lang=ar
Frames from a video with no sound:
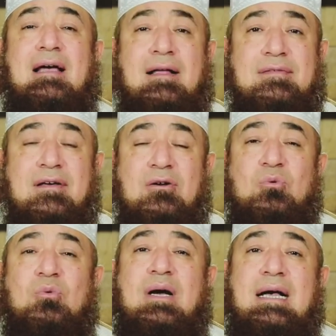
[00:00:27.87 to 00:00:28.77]

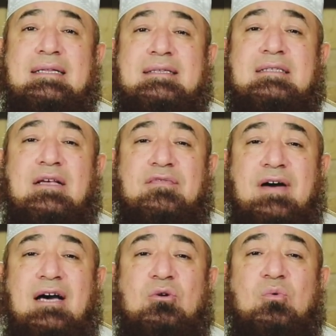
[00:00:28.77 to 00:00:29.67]
احذروا أن
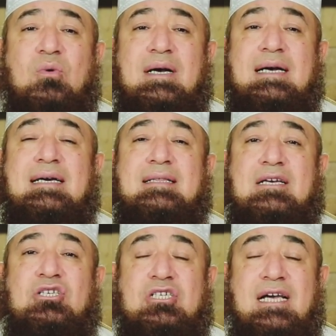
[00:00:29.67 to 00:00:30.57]
تفعلوا
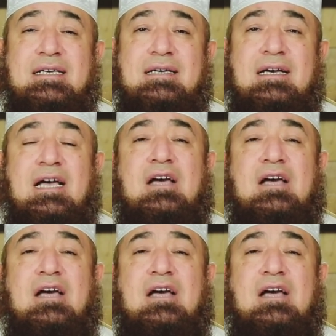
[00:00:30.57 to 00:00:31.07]
هذا الشيء